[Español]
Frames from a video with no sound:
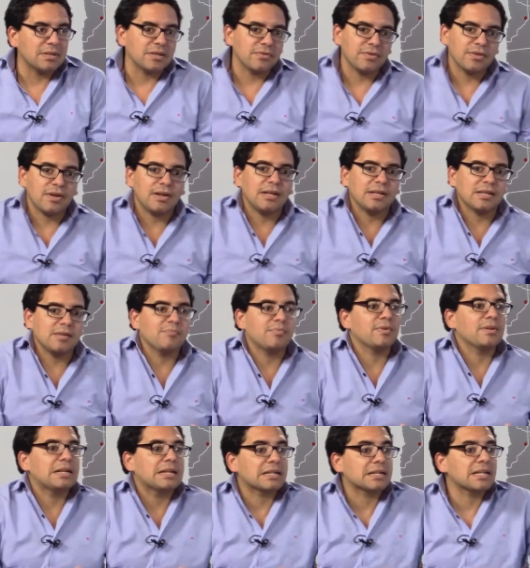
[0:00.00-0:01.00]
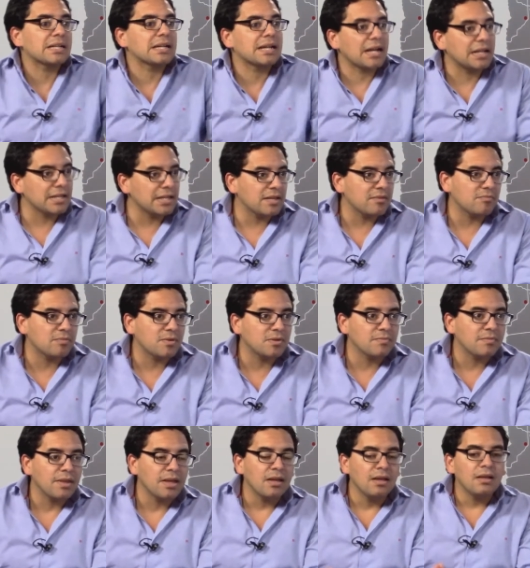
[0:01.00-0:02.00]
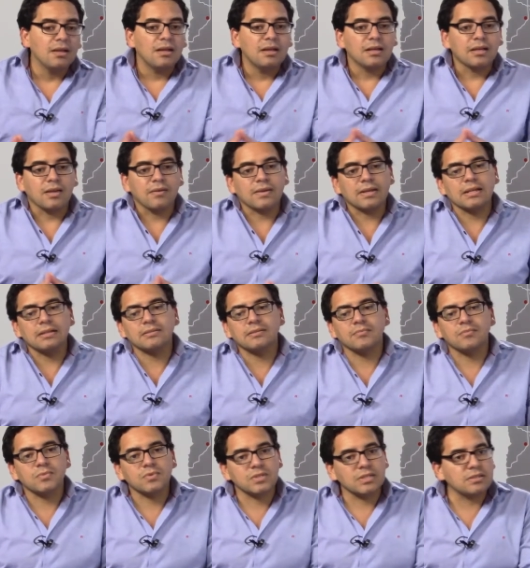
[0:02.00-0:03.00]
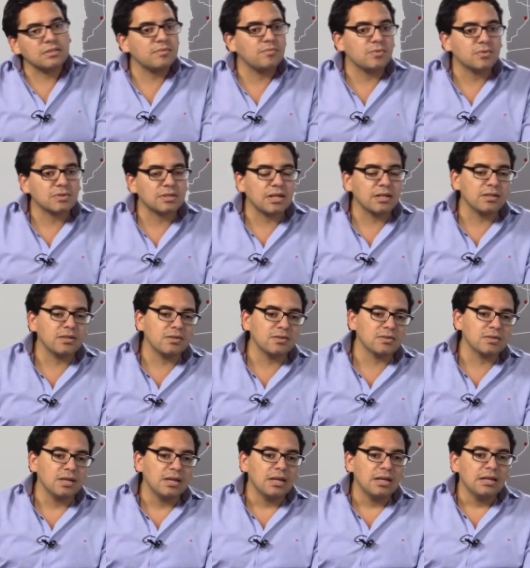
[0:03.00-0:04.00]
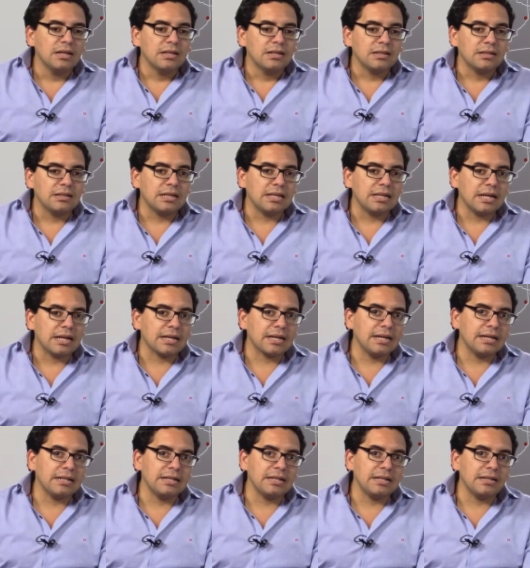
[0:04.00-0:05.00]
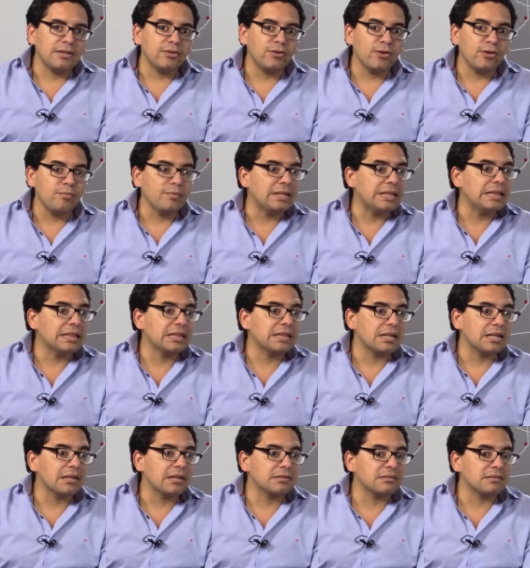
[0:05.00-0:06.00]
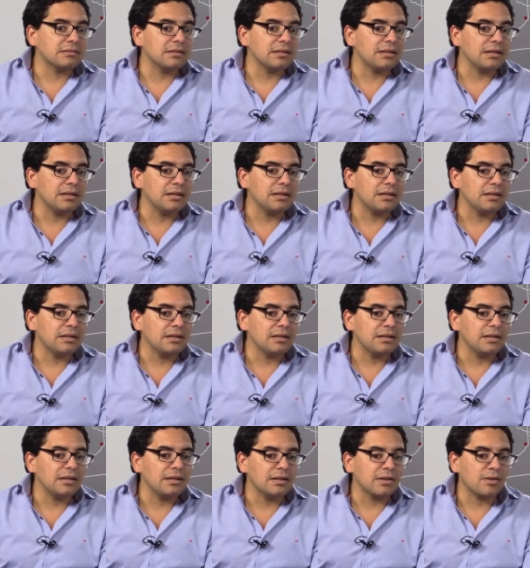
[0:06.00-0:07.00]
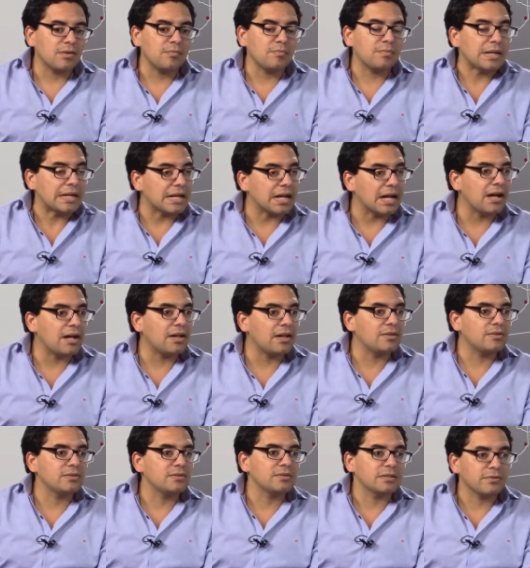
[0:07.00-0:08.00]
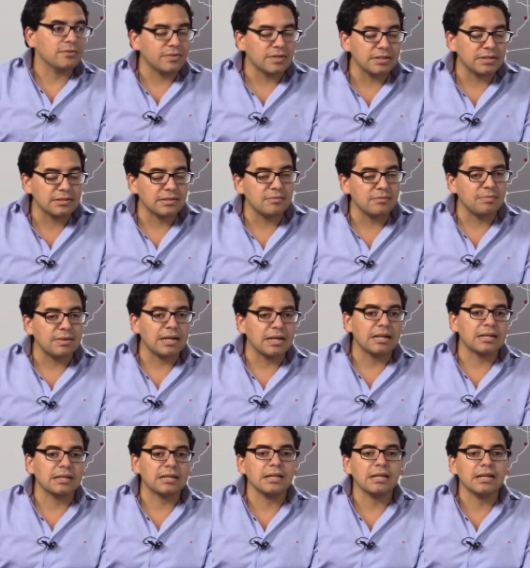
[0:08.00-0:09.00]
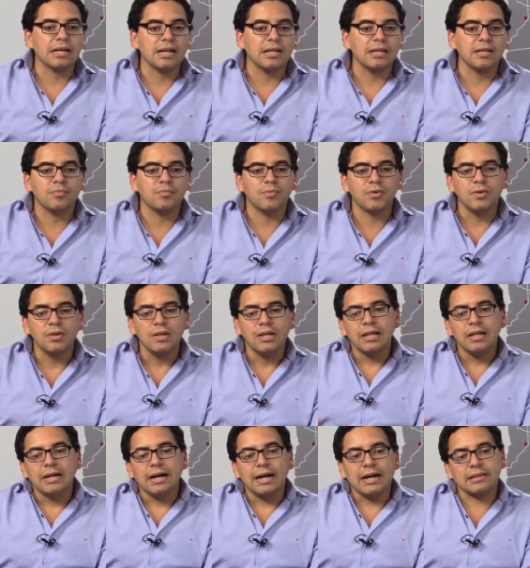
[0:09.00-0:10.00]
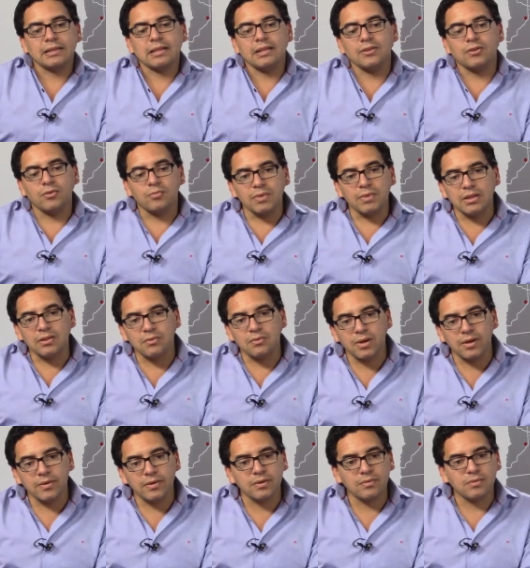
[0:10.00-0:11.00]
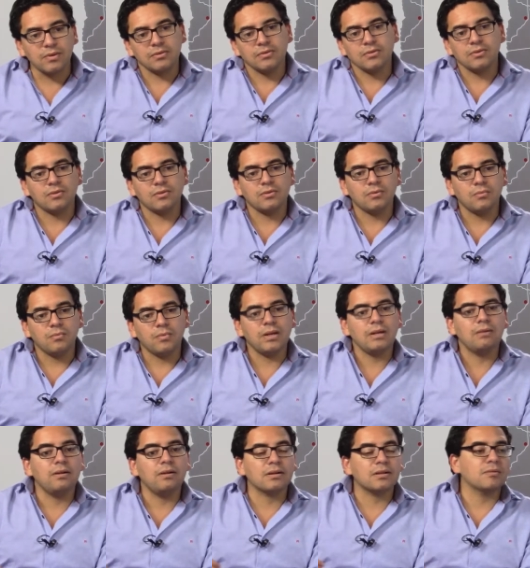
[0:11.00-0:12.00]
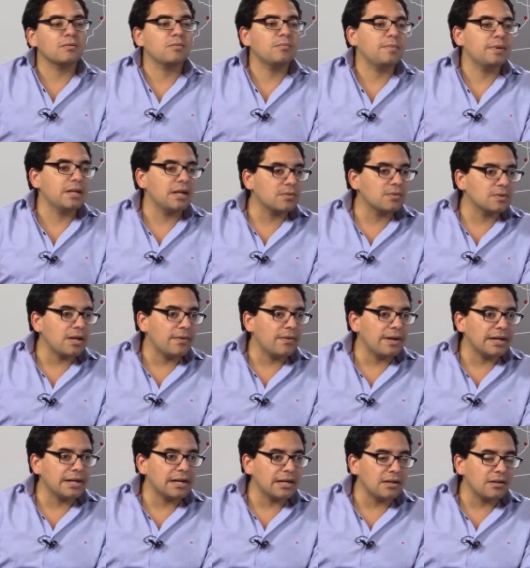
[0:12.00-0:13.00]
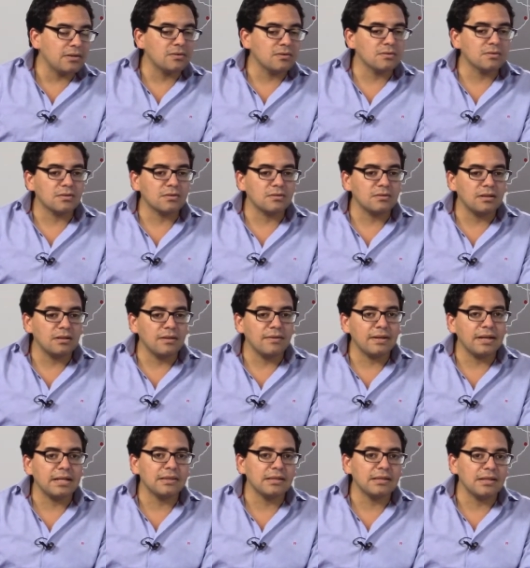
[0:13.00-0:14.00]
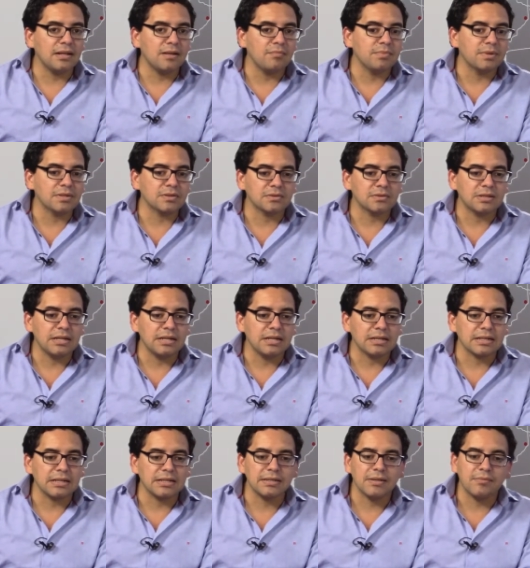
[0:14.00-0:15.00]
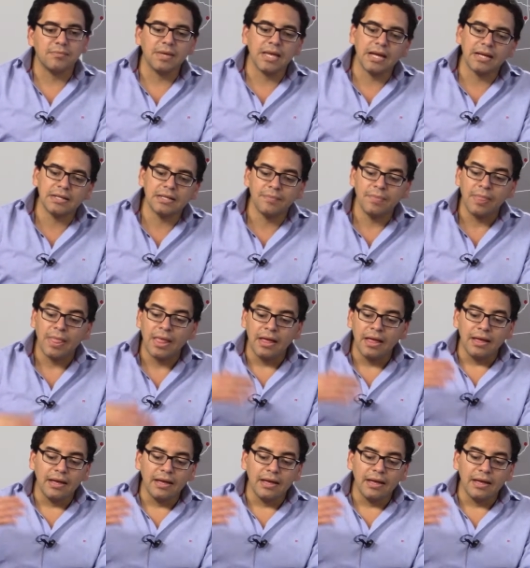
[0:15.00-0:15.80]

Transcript: me refiero al equipo del radicalismo, que viene hace muchísimos años desde aquel 2003 eh, complicado, difícil para el radicalismo, hasta el 2009 cuando vuelve a recuperar una banca en el Consejo Deliberante en la persona de Hernán Damiani,